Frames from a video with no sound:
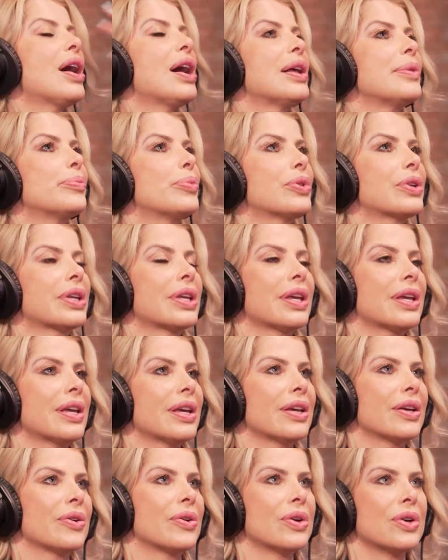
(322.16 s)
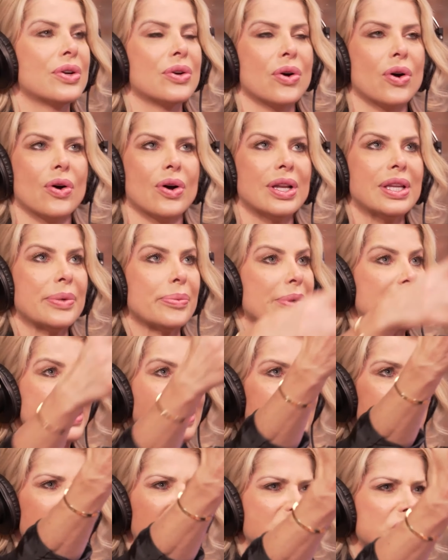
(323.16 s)
ai, porque olha,
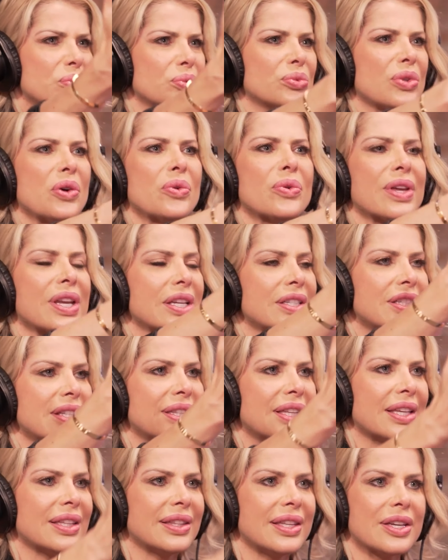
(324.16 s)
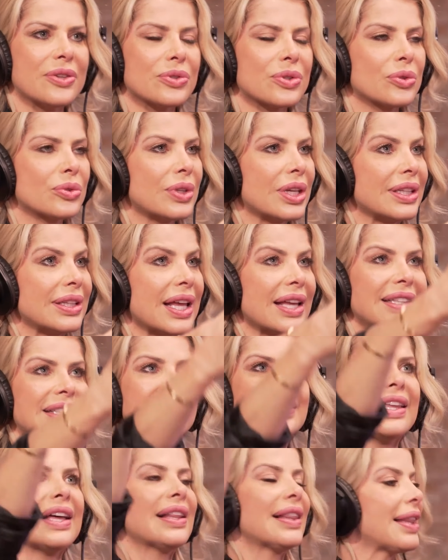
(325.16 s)
mas aquele um não acredita em Deus, não tem nada
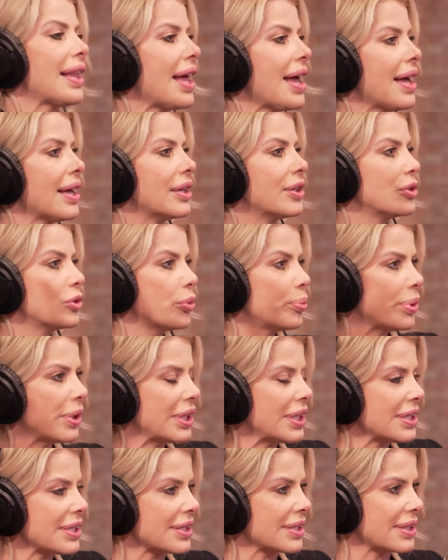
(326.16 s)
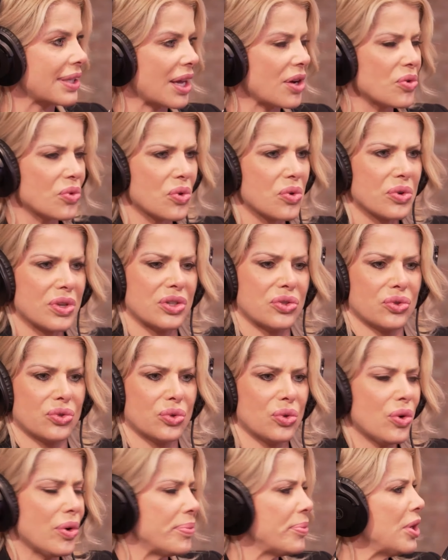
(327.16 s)
e está lá no pedestal,
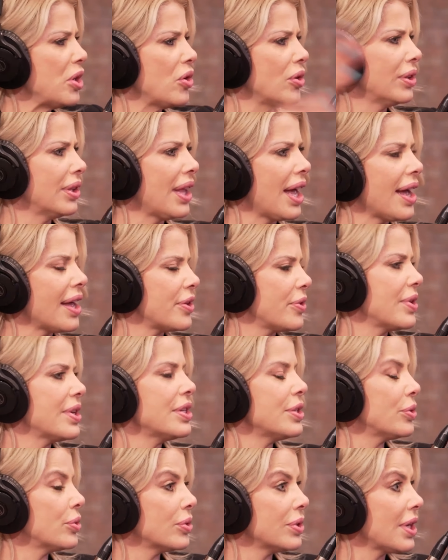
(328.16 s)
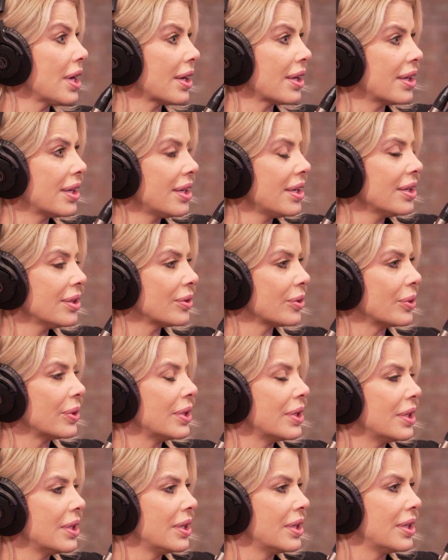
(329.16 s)
conquistou, milionário, é isso e aquilo,
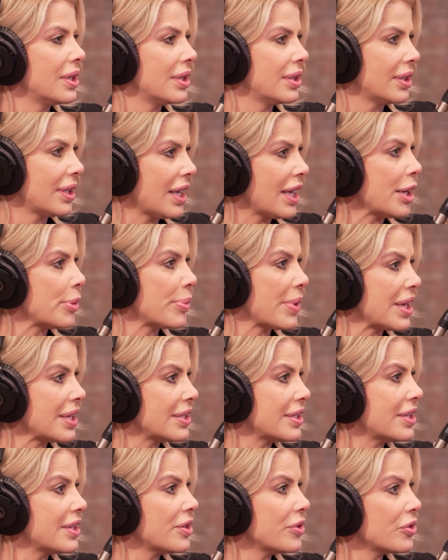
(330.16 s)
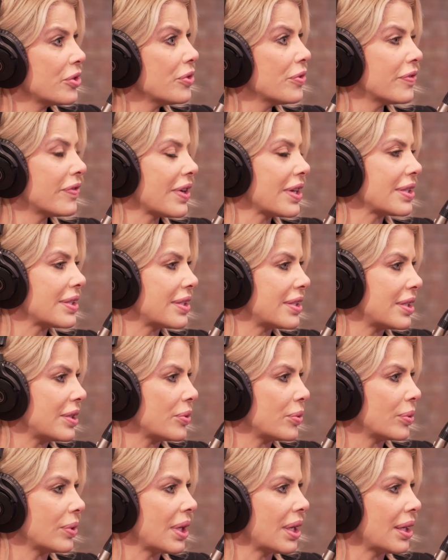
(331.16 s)
né? Mas e, e o
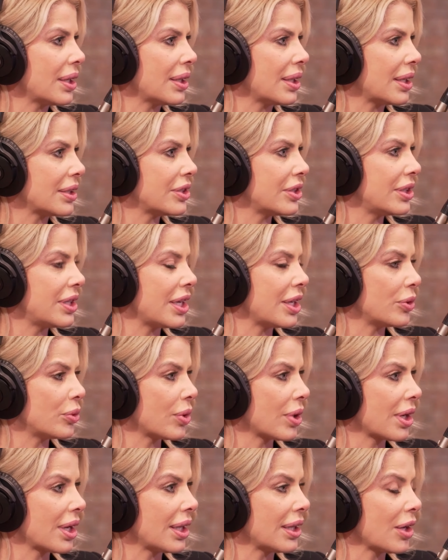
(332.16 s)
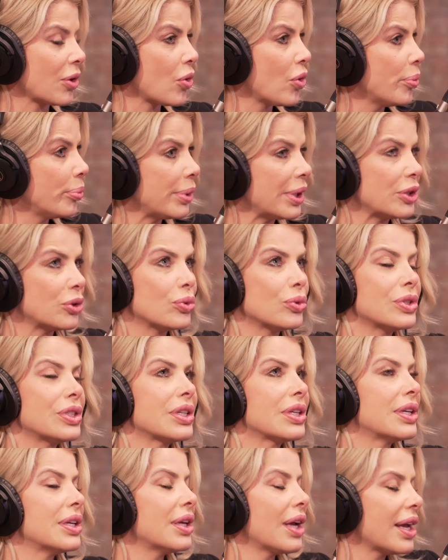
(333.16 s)
vazio, né, lá de dentro, aquela
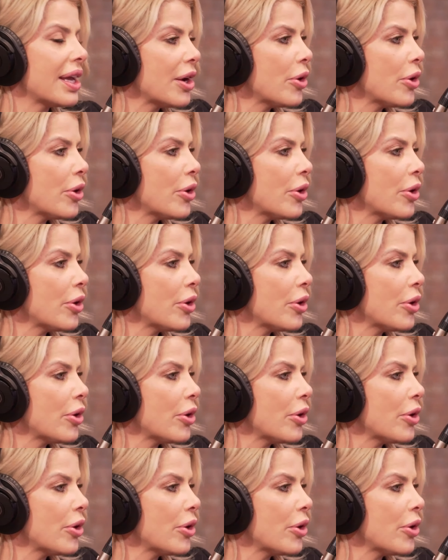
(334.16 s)
completude que